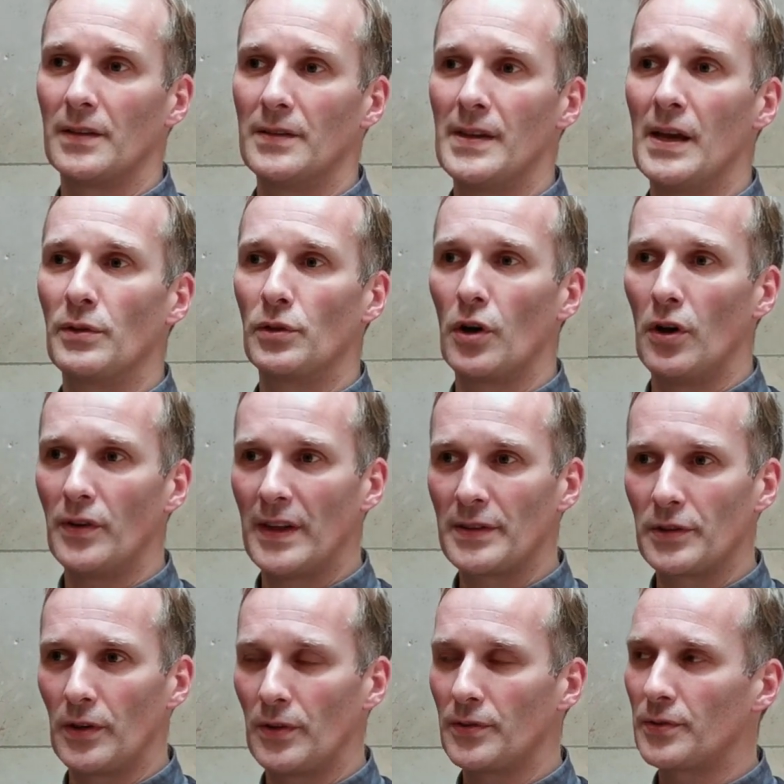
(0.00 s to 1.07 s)
Il y a une grande
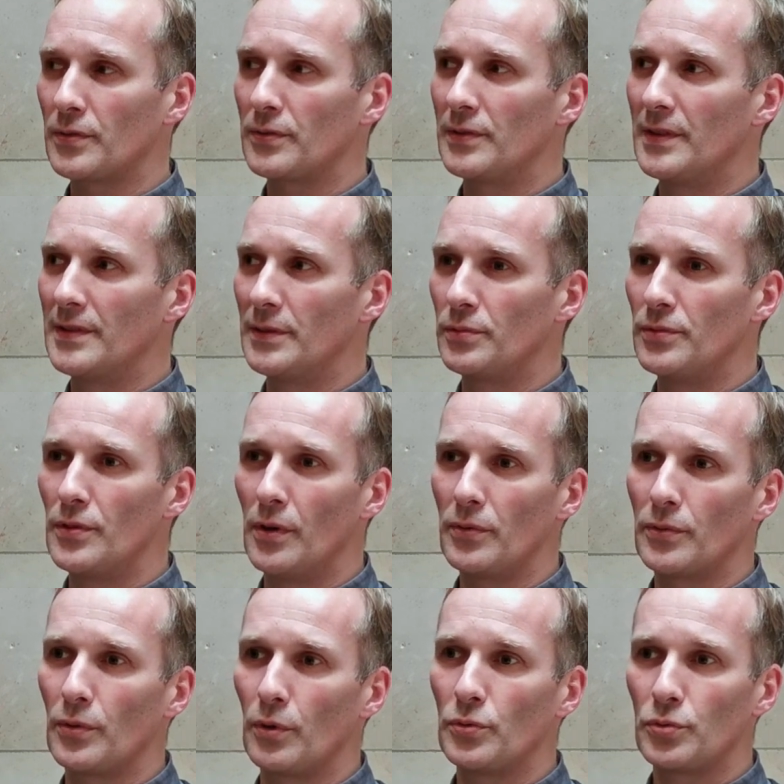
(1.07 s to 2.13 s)
attente des étudiants
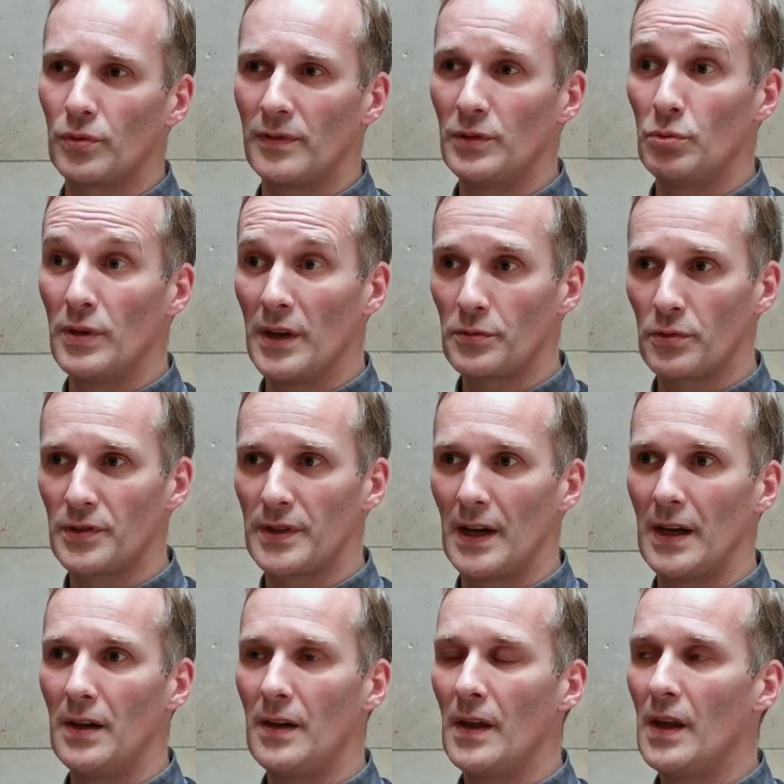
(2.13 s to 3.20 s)
de retrouver du lien
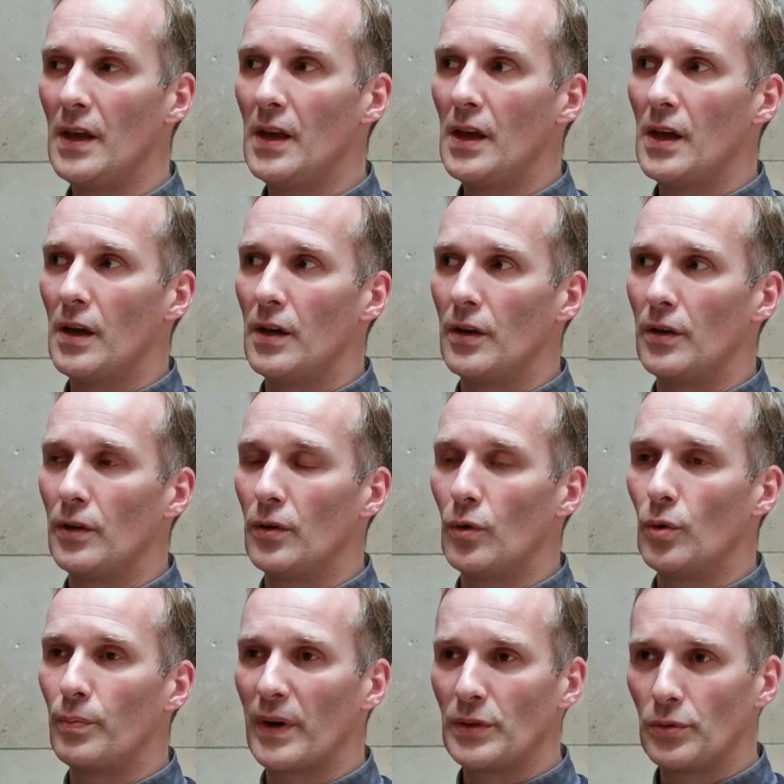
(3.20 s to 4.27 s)
social euh,
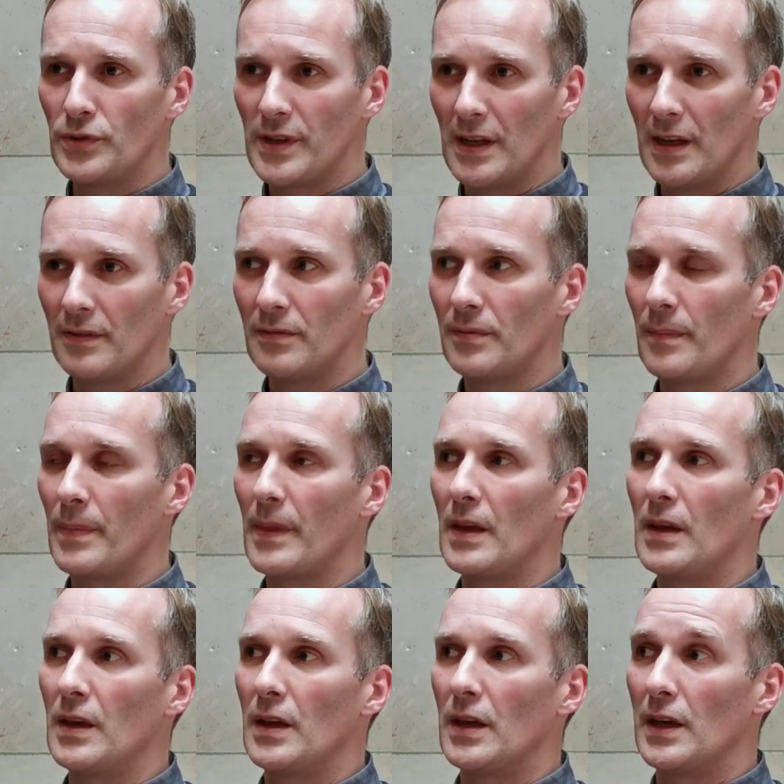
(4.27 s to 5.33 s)
auprès d'autres élèves
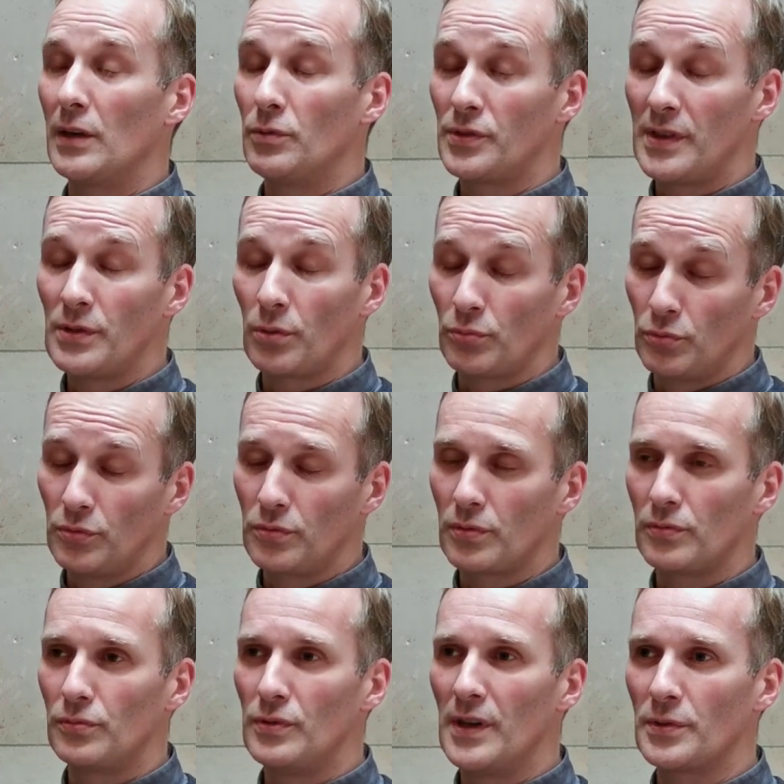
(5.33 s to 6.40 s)
et aussi sans
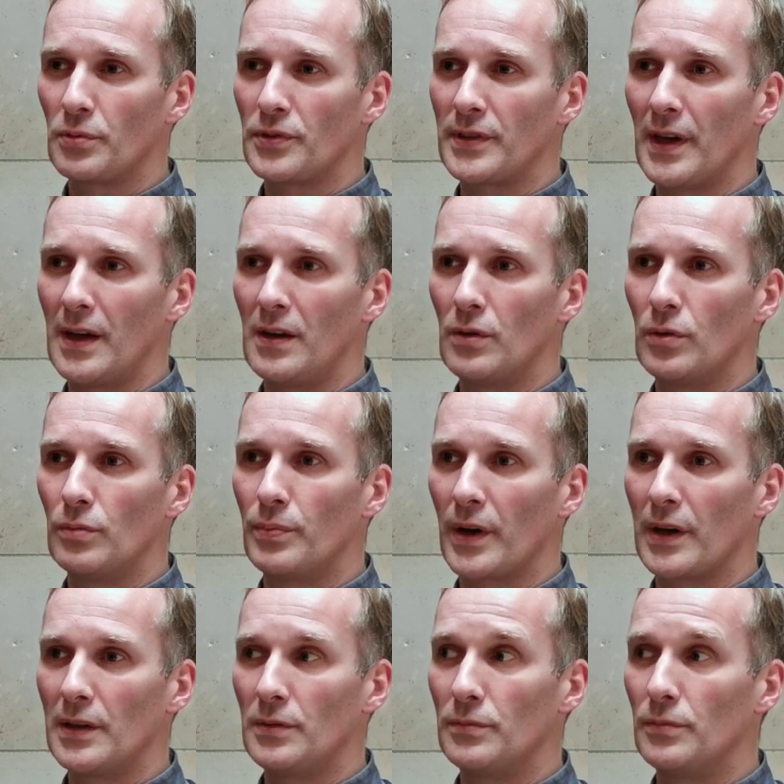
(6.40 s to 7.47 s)
doute du lien social
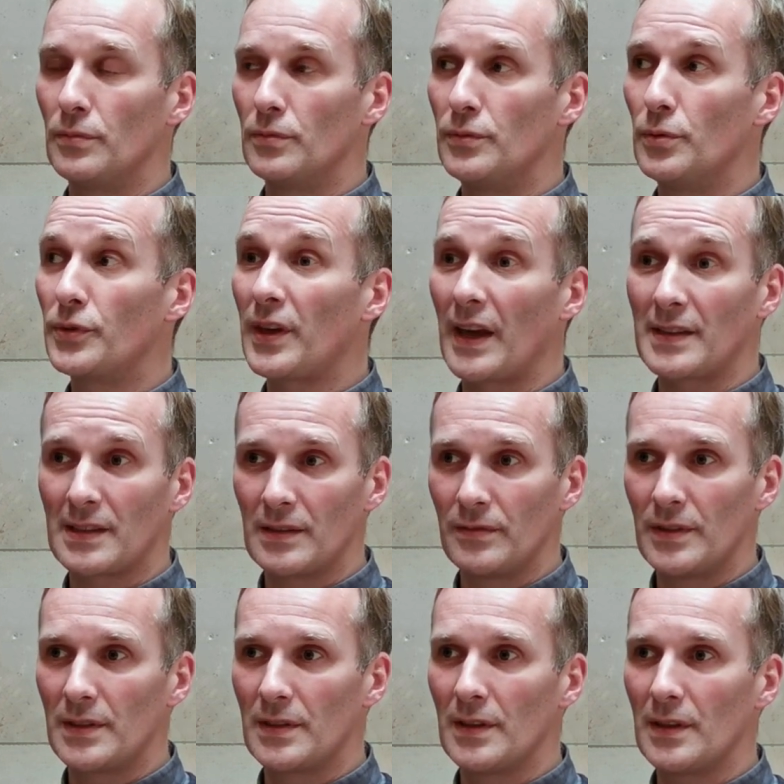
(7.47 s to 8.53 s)
auprès d'autres
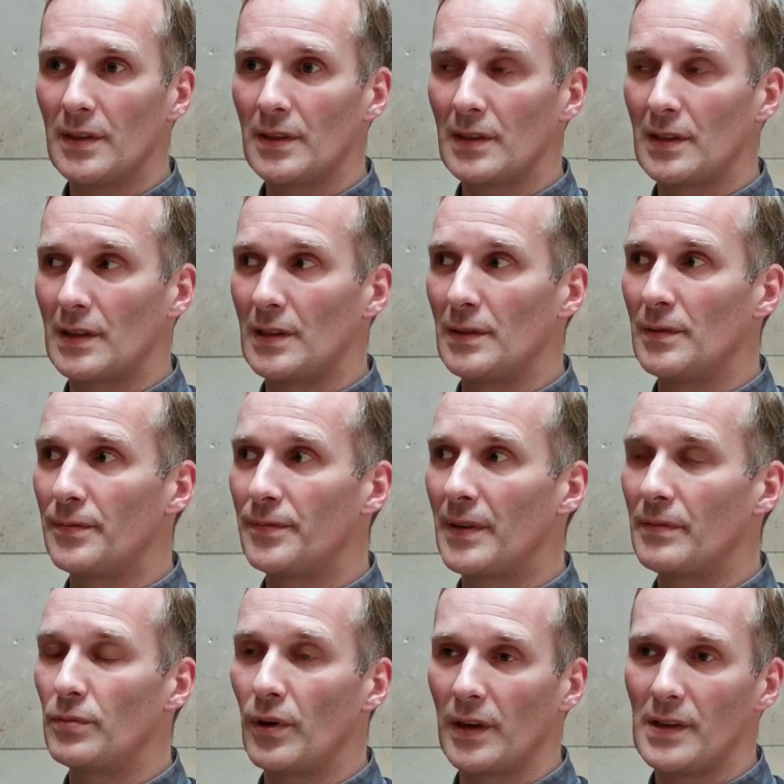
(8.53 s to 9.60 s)
activités qui
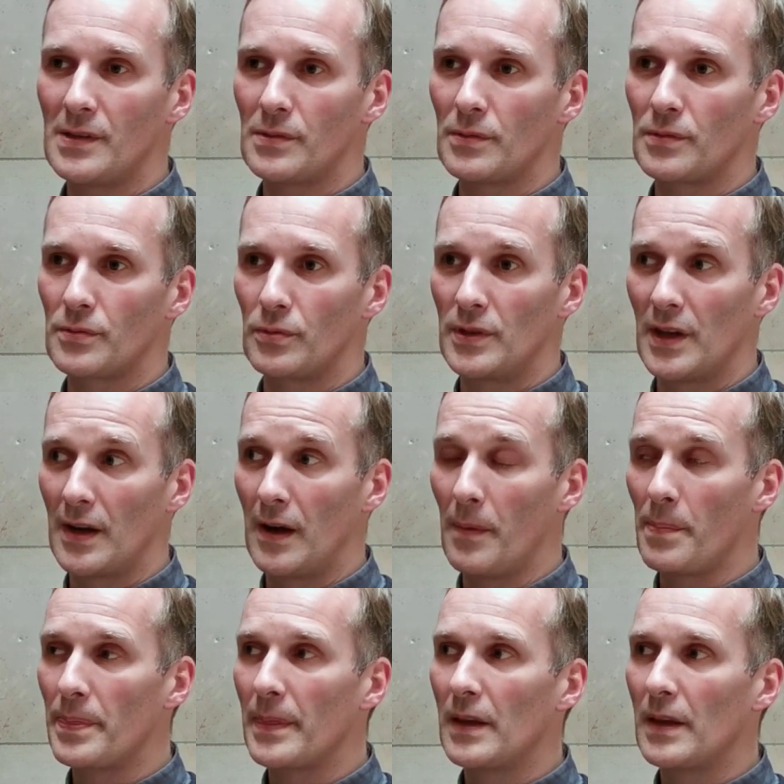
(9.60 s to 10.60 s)
favorisent ce lien-là.